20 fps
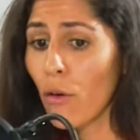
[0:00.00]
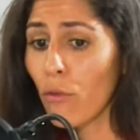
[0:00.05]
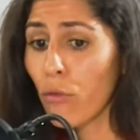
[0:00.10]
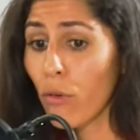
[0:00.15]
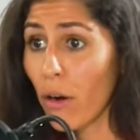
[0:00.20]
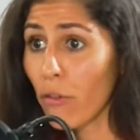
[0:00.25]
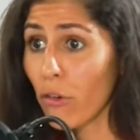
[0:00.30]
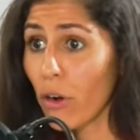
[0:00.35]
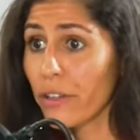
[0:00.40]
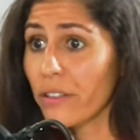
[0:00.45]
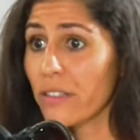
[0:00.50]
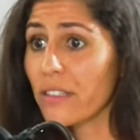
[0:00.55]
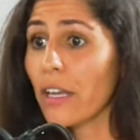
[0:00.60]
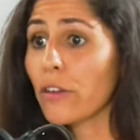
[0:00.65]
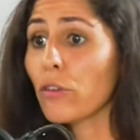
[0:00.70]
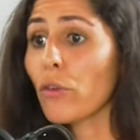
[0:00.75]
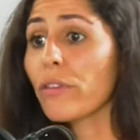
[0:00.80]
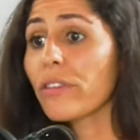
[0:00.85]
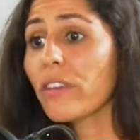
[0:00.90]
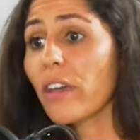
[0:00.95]
vont avoir des
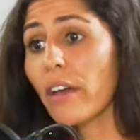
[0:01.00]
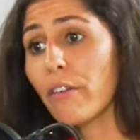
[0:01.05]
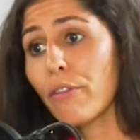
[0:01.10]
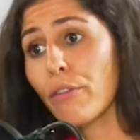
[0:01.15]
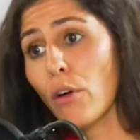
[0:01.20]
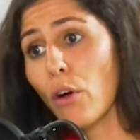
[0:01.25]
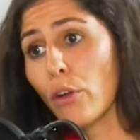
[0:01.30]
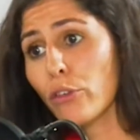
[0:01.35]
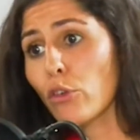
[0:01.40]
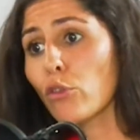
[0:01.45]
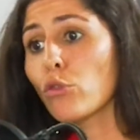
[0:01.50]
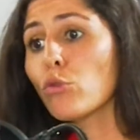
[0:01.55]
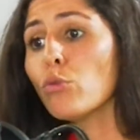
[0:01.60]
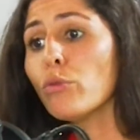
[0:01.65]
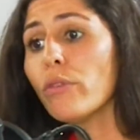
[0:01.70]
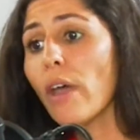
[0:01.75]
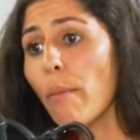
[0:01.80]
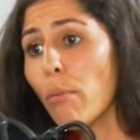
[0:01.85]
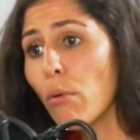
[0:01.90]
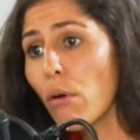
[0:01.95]
attentes très fortes,
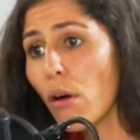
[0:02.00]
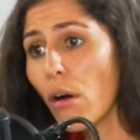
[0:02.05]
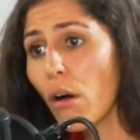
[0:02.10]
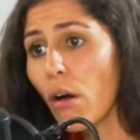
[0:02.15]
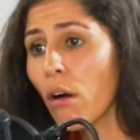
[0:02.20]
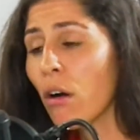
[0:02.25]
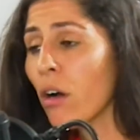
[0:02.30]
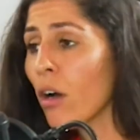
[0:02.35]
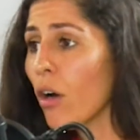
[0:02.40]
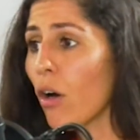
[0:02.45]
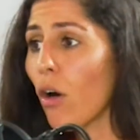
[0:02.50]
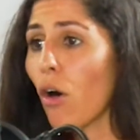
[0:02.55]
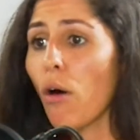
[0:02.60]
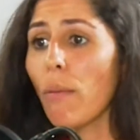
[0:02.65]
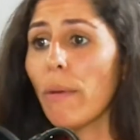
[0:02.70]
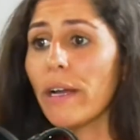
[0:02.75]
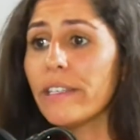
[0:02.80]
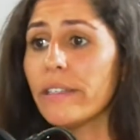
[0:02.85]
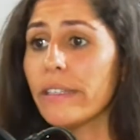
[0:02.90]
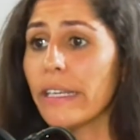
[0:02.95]
tout d'abord
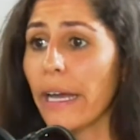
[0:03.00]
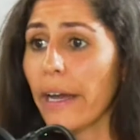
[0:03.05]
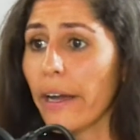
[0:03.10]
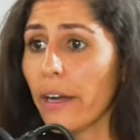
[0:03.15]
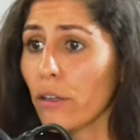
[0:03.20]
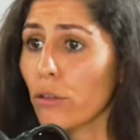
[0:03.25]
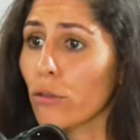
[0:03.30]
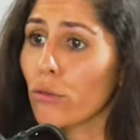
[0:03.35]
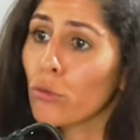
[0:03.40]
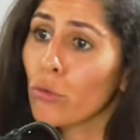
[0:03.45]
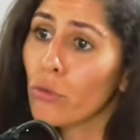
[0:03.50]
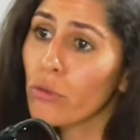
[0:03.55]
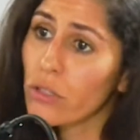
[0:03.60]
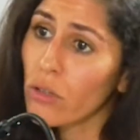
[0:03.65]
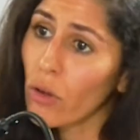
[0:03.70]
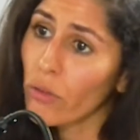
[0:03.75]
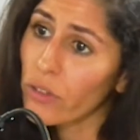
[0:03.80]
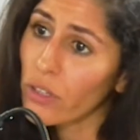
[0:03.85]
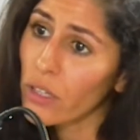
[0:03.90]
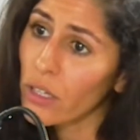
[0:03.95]
en matière de
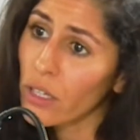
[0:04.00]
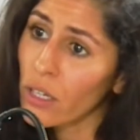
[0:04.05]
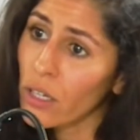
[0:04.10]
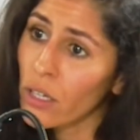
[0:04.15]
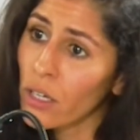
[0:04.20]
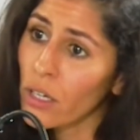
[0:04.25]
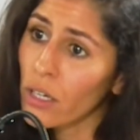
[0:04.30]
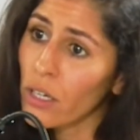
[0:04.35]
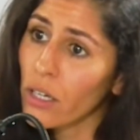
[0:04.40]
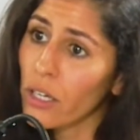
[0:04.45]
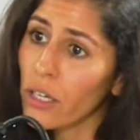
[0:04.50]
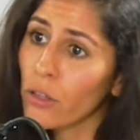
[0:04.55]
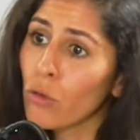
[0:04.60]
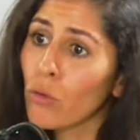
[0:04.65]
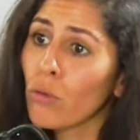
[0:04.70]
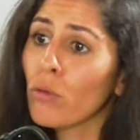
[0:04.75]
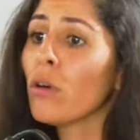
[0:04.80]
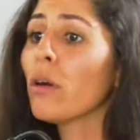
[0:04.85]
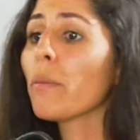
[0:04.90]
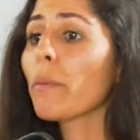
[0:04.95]
santé et
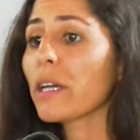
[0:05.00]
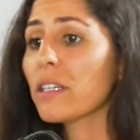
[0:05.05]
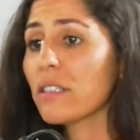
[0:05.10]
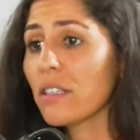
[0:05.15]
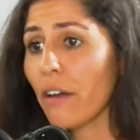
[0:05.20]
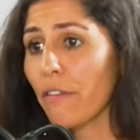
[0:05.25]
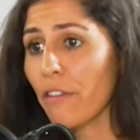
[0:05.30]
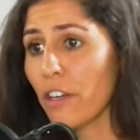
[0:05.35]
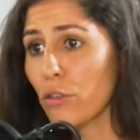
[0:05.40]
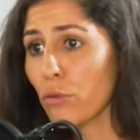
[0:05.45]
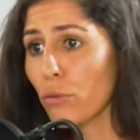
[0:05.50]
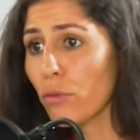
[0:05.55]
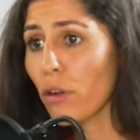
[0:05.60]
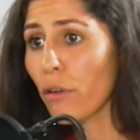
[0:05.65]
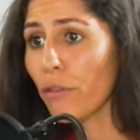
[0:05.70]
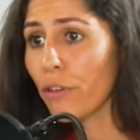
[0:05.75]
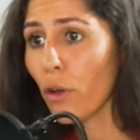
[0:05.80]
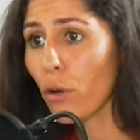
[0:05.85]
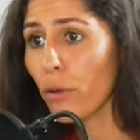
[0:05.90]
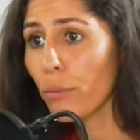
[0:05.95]
de préservation de
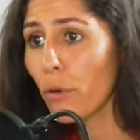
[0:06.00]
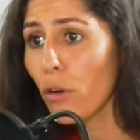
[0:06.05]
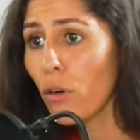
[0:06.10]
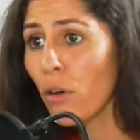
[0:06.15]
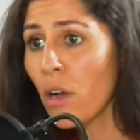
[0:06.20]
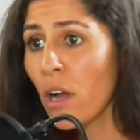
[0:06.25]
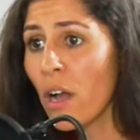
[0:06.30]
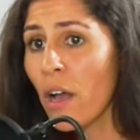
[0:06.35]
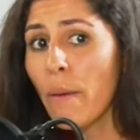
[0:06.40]
l'environnement,